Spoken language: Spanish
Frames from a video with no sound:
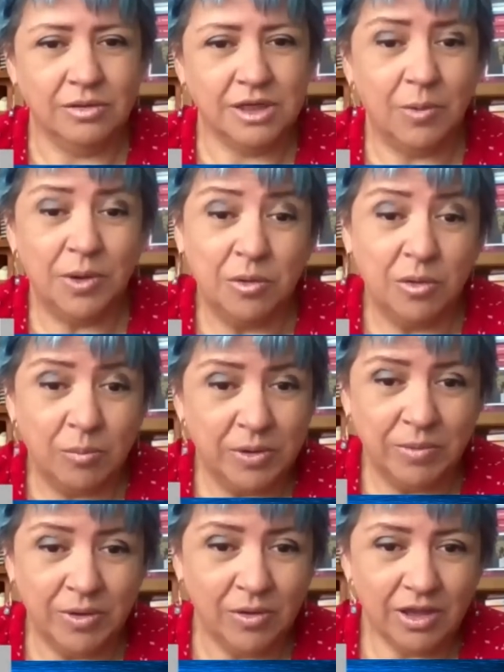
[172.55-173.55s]
O sea, bueno, lo
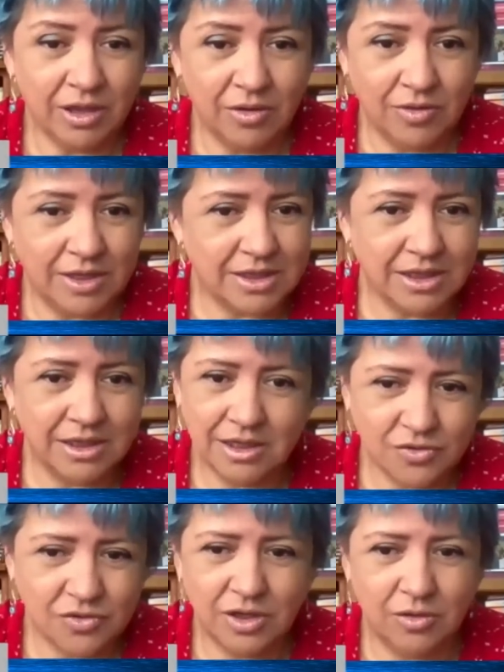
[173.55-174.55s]
primero que quiero decir, y
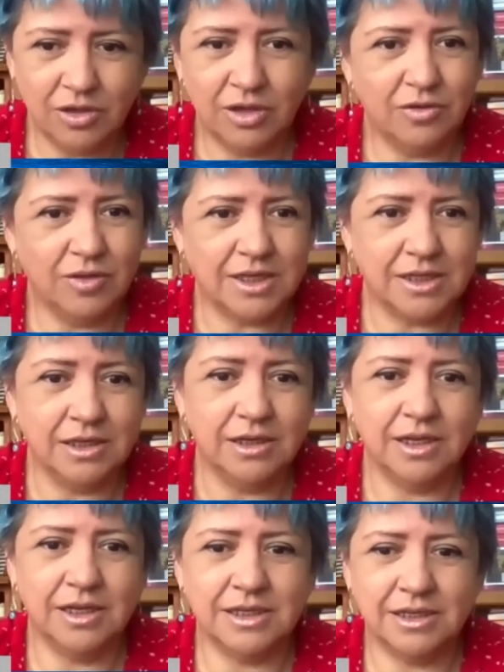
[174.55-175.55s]
eso sí lo quiero
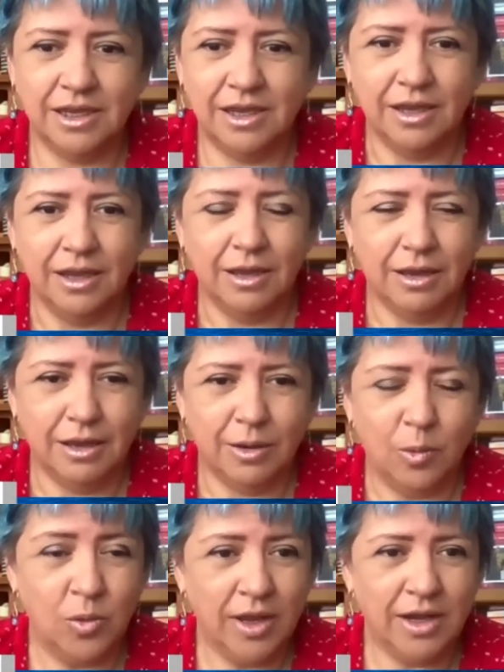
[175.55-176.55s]
decir, es que
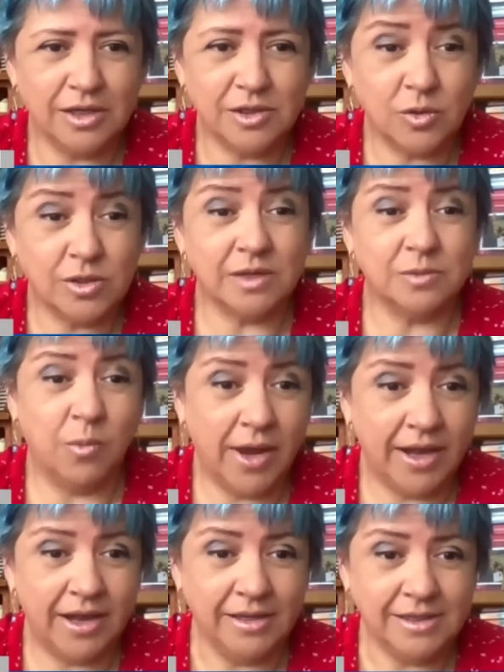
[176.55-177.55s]
eh, una de las cosas
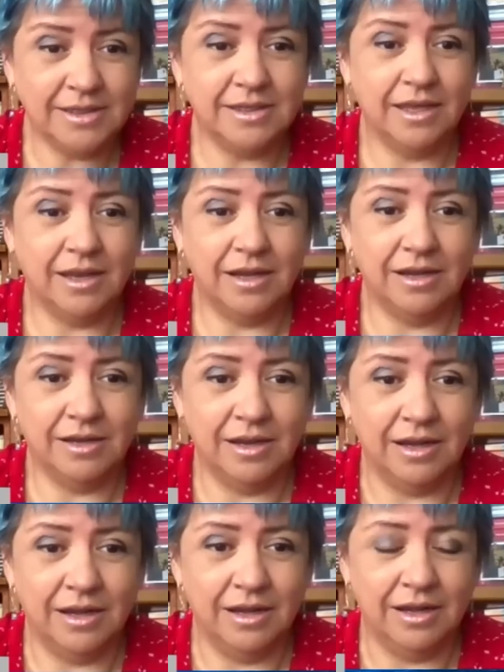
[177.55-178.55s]
buenas del
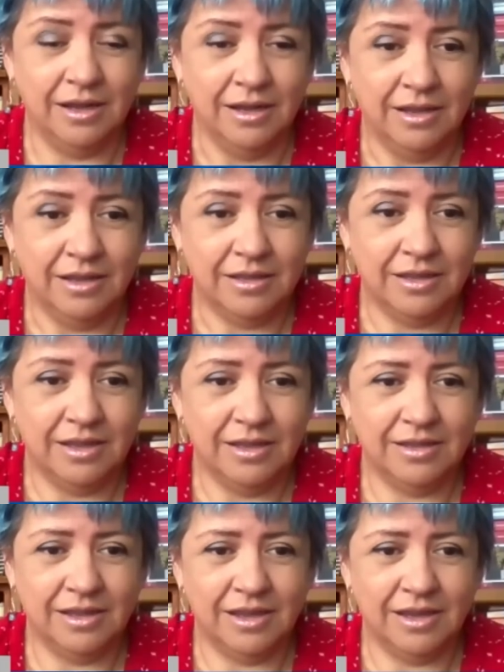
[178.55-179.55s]

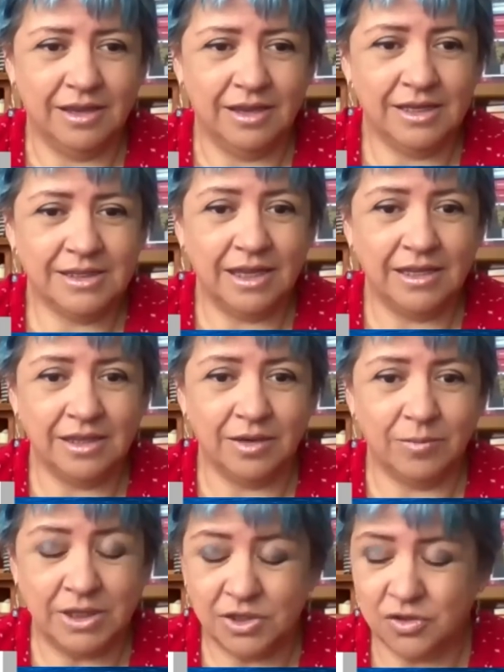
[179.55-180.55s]
de, esta
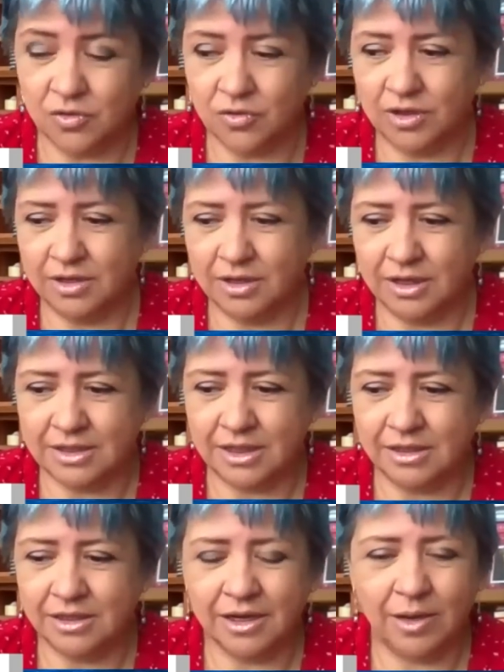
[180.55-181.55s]
intervención,
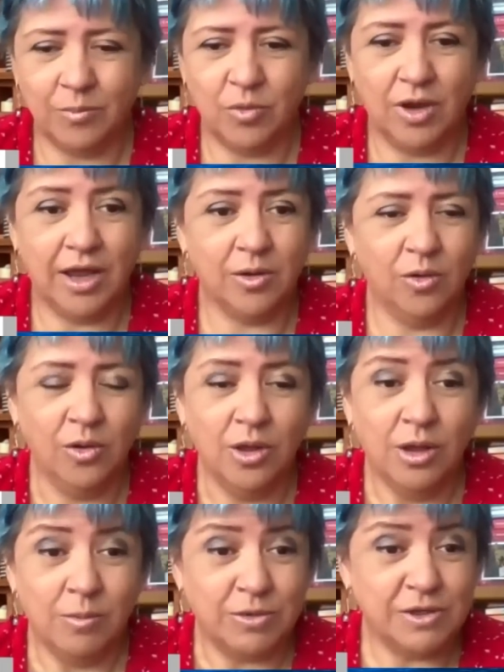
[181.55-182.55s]
este intercambio largo,
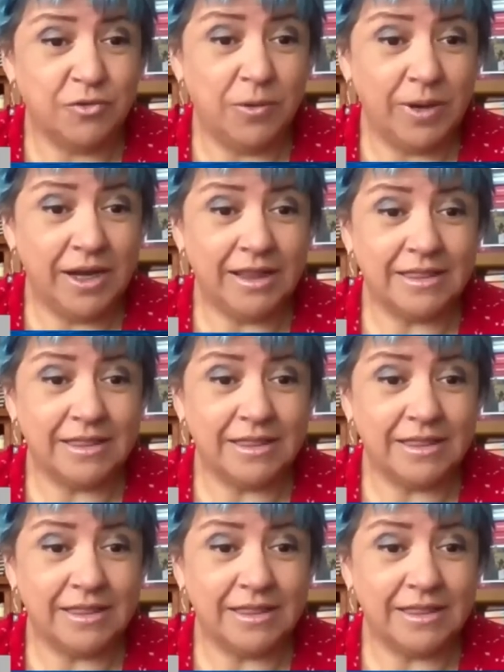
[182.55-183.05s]
pues fue ver